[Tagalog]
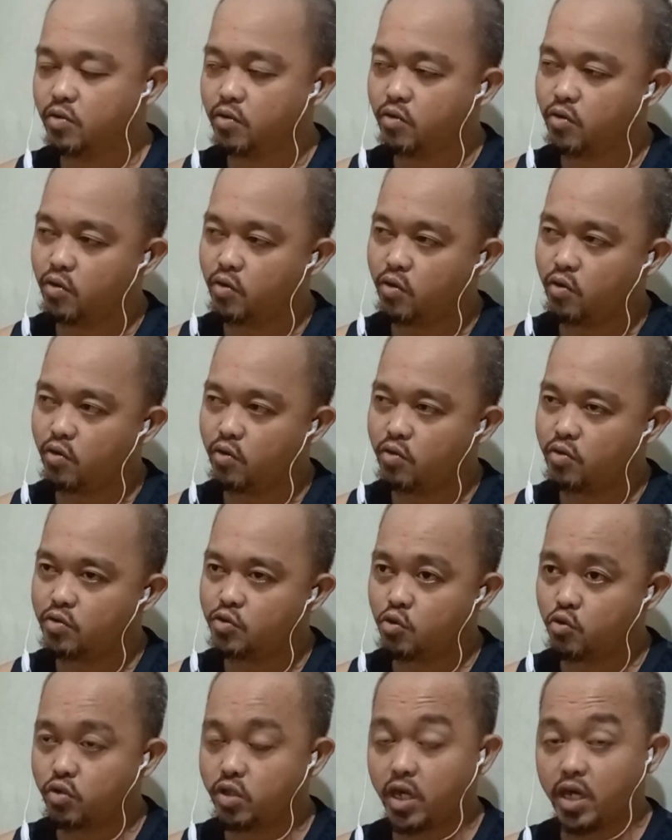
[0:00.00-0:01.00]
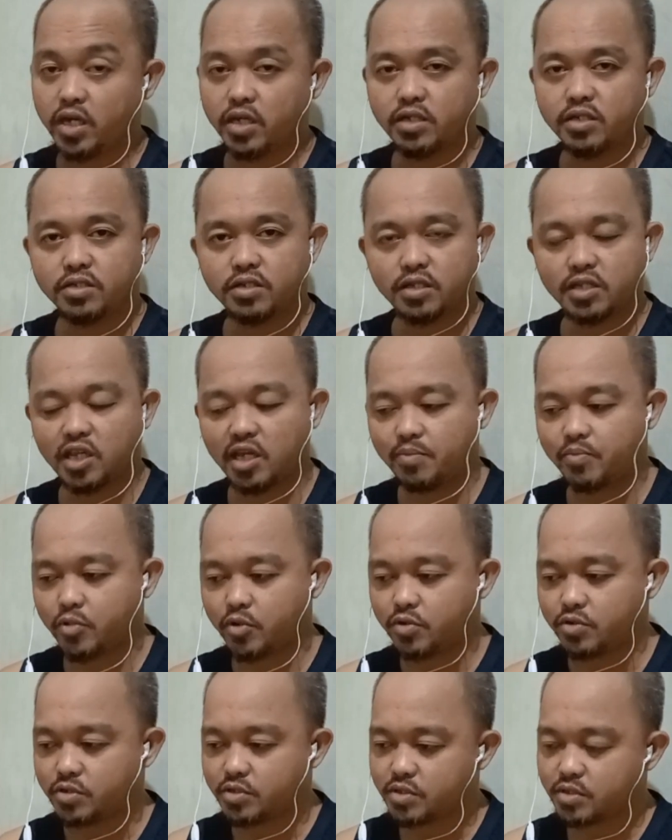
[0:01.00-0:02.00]
yung shooting sa 3
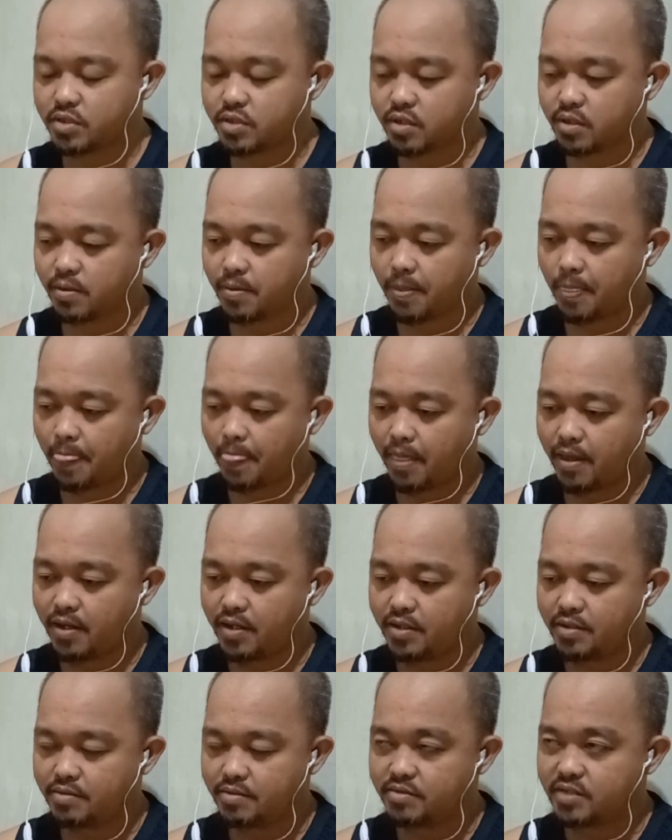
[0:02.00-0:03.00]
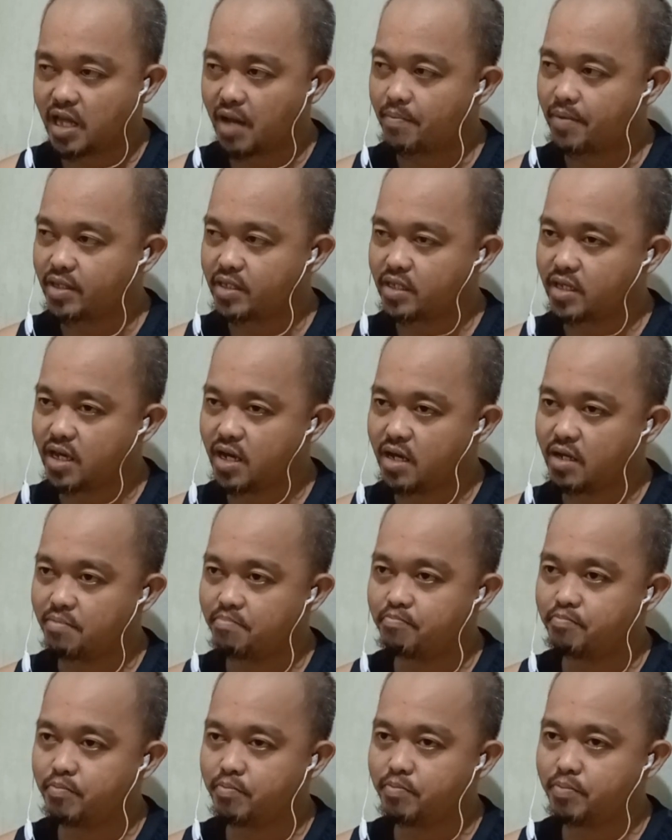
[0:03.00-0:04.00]
points. Dapat
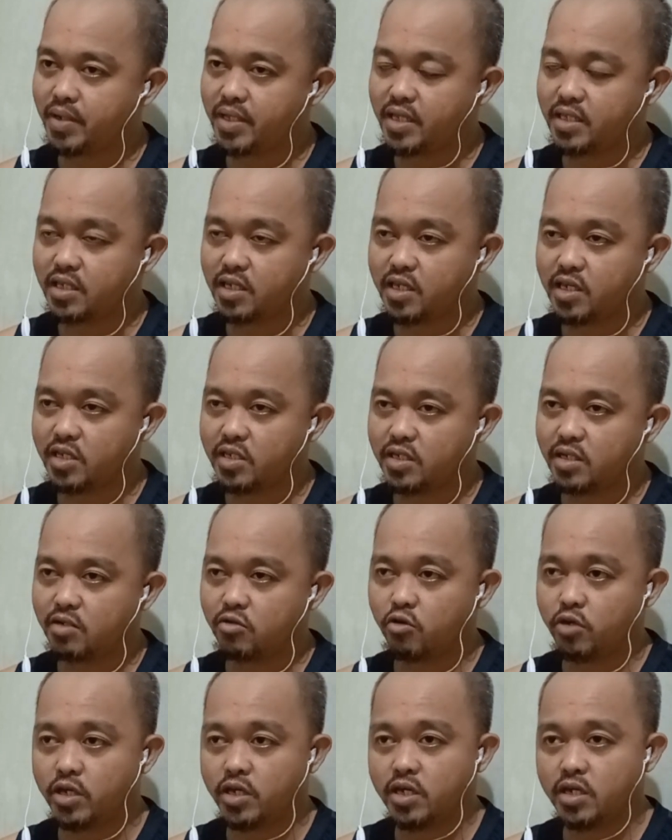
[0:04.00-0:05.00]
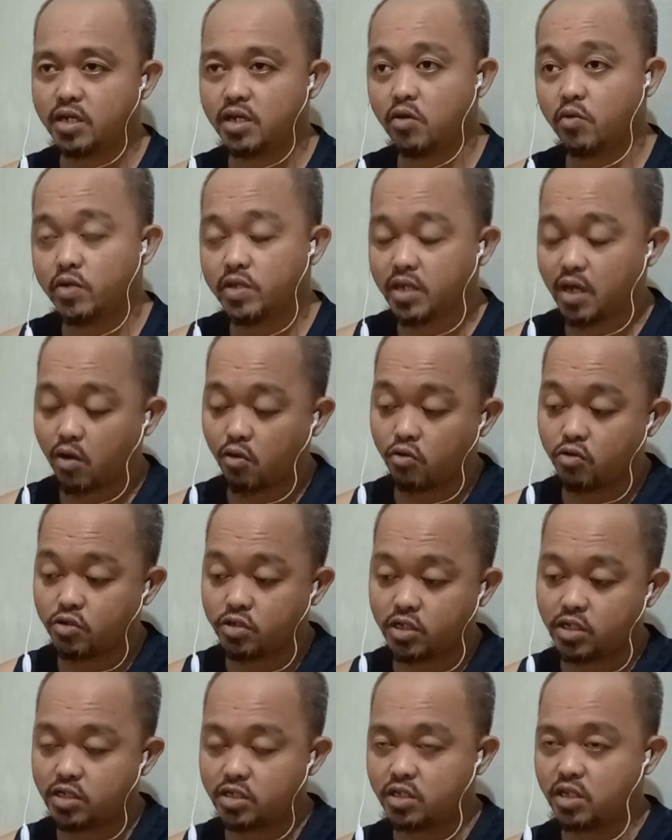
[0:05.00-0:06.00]
niya panatilihin kung i-gawin niyang
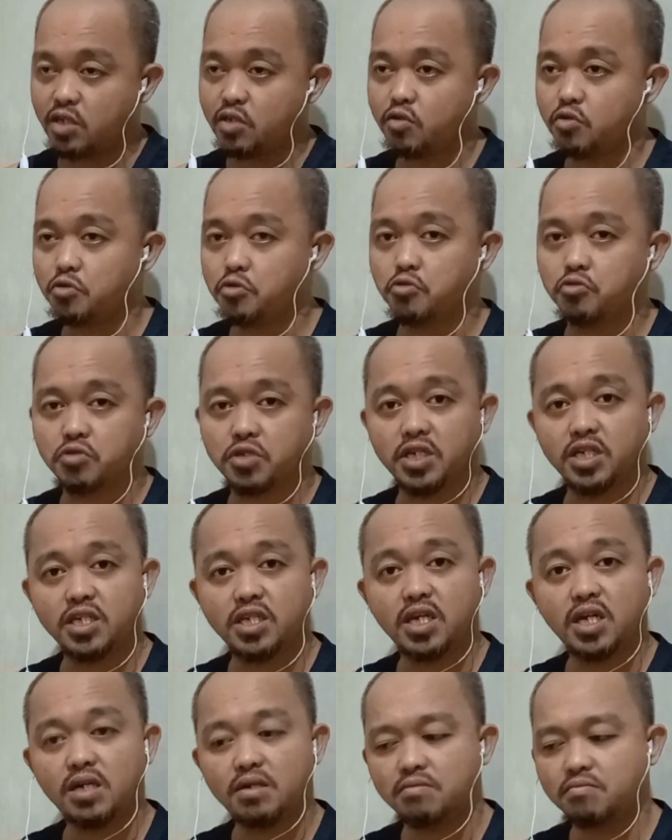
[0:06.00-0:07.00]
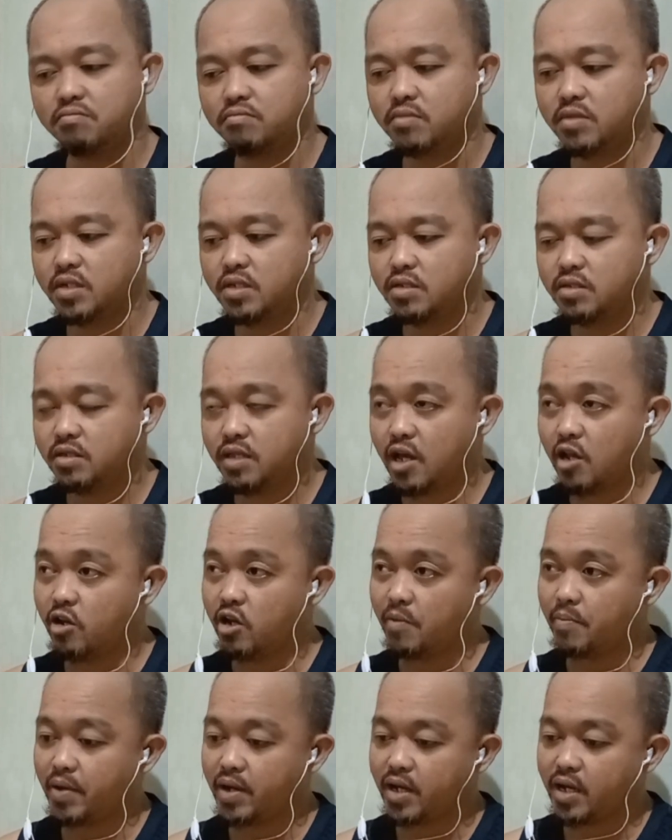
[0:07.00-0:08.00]
consistent yung shooting niya. Lalo
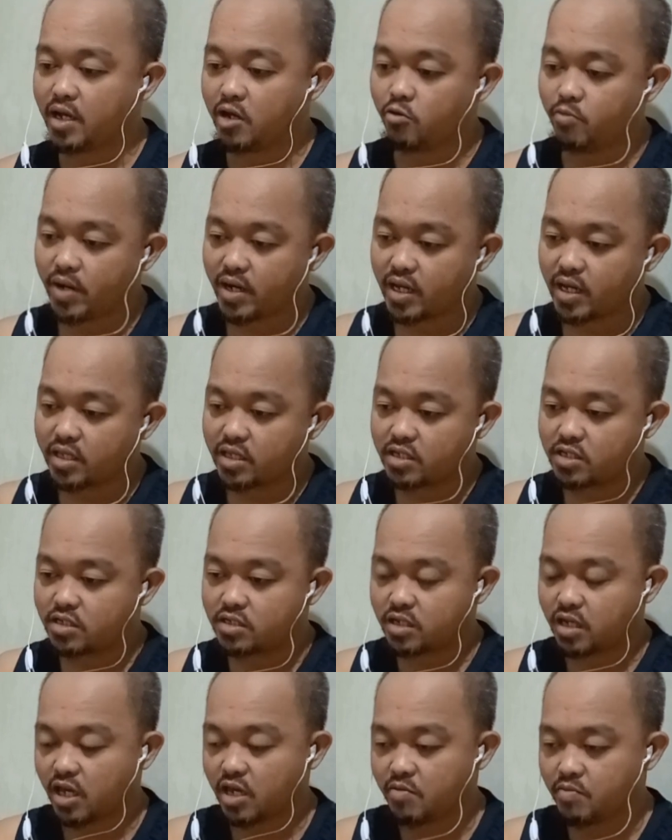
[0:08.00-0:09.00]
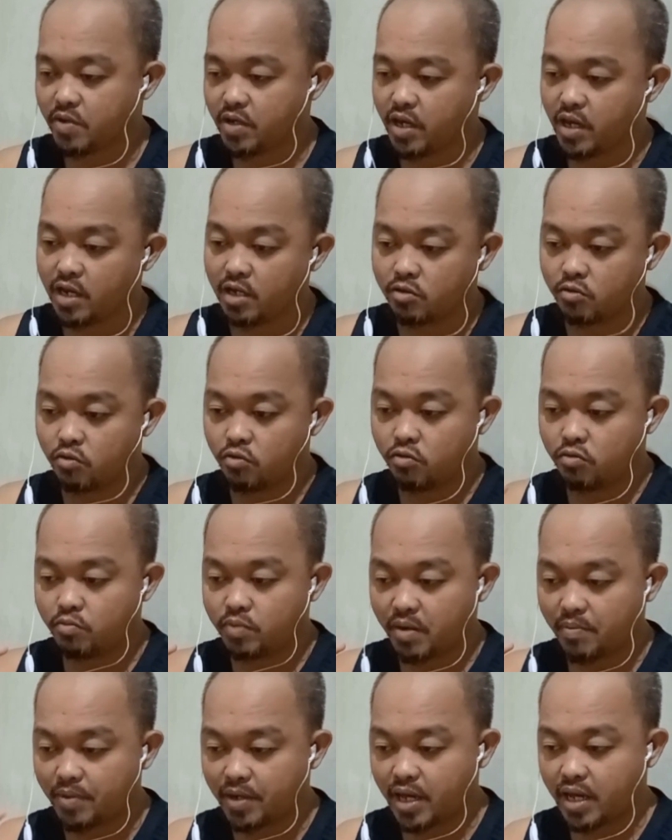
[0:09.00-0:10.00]
na pagka umakyat na siya sa KBL
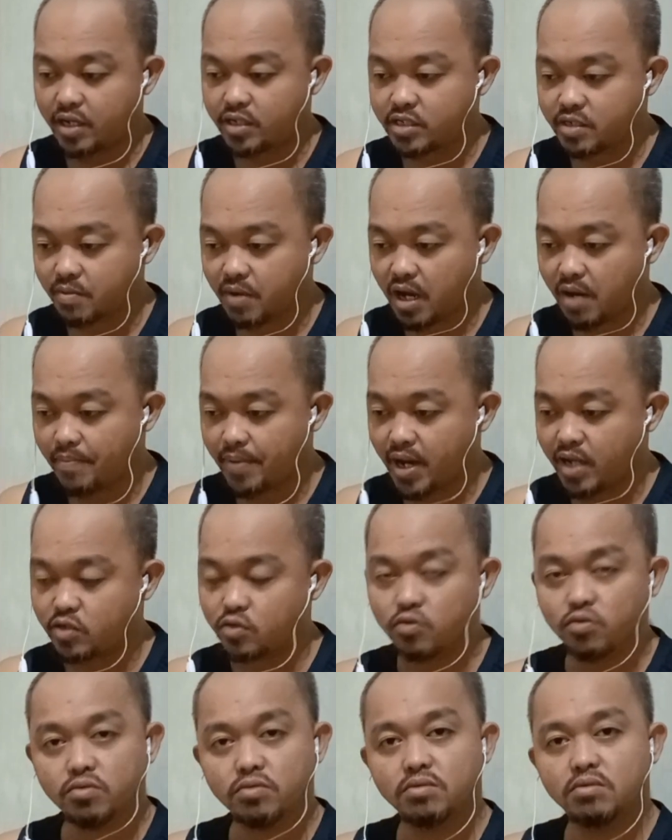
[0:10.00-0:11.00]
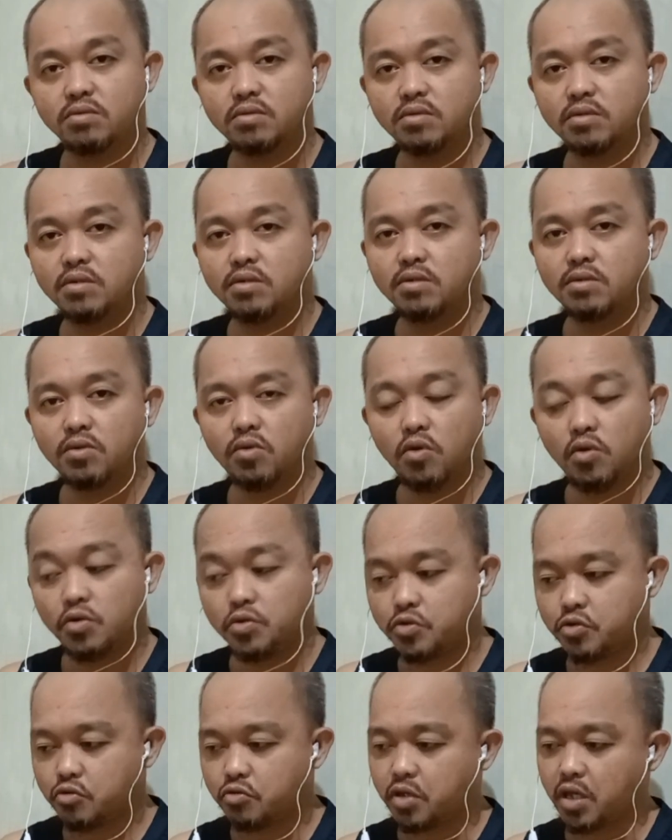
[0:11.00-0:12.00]
kung papalari siya makapasok
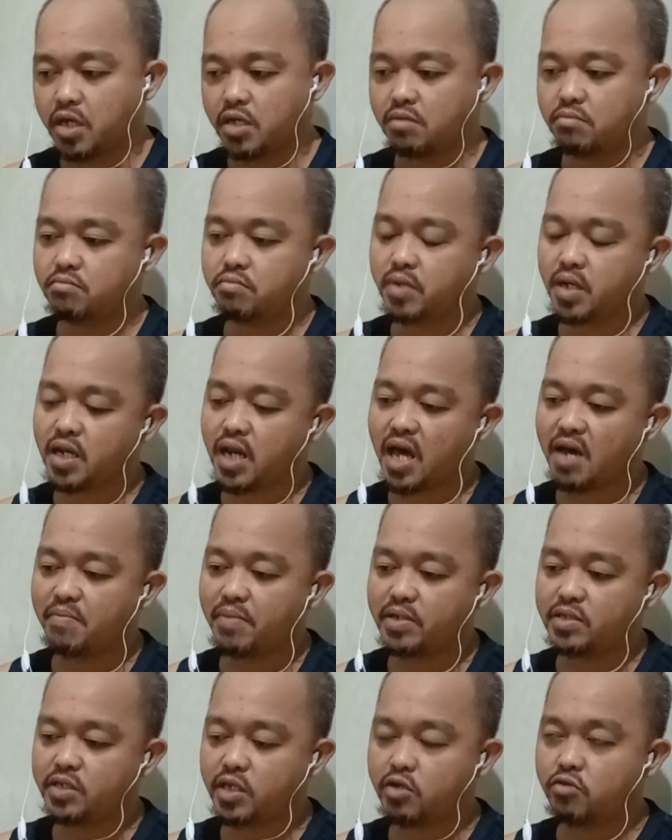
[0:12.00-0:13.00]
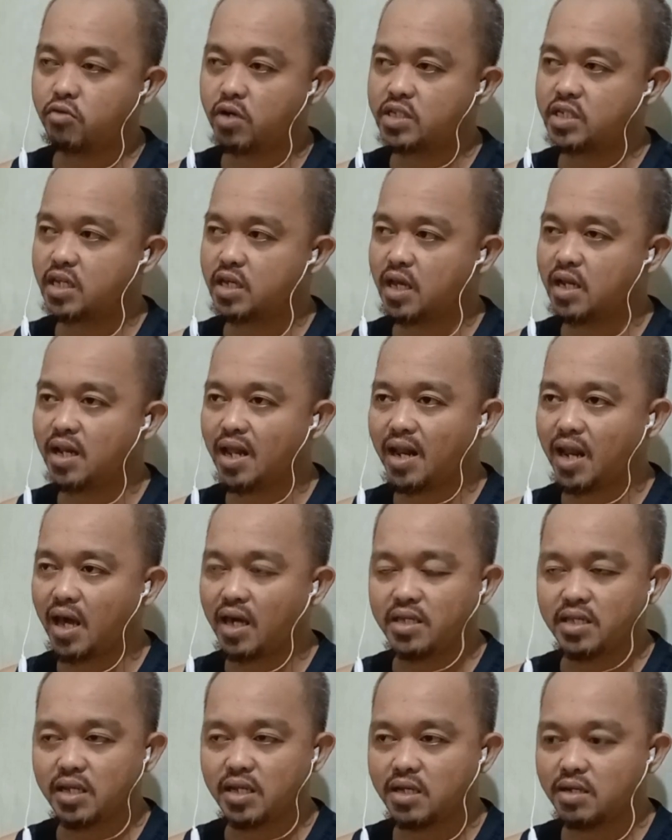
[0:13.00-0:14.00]
shooting, panlaban niya yung kasi ang
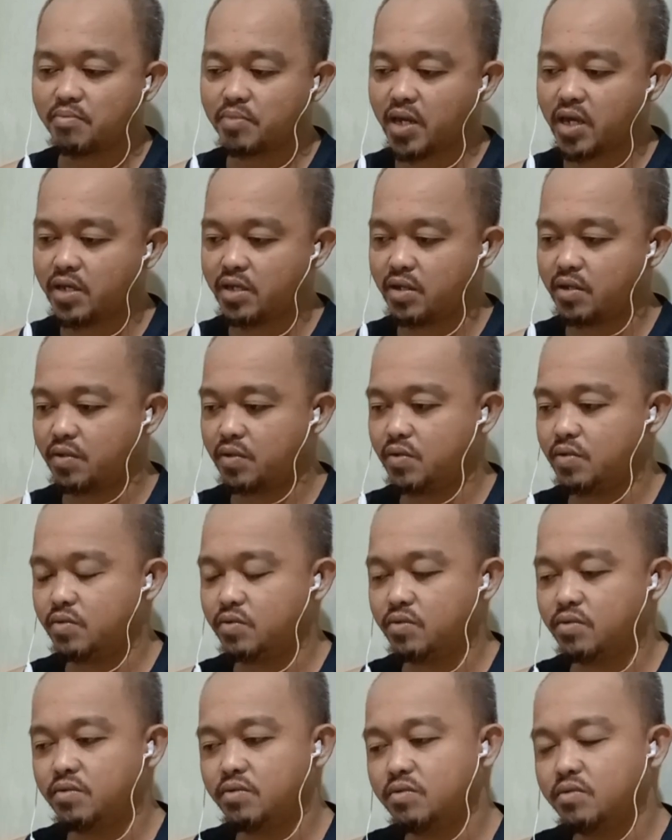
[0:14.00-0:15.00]
lalaki na ng player doon.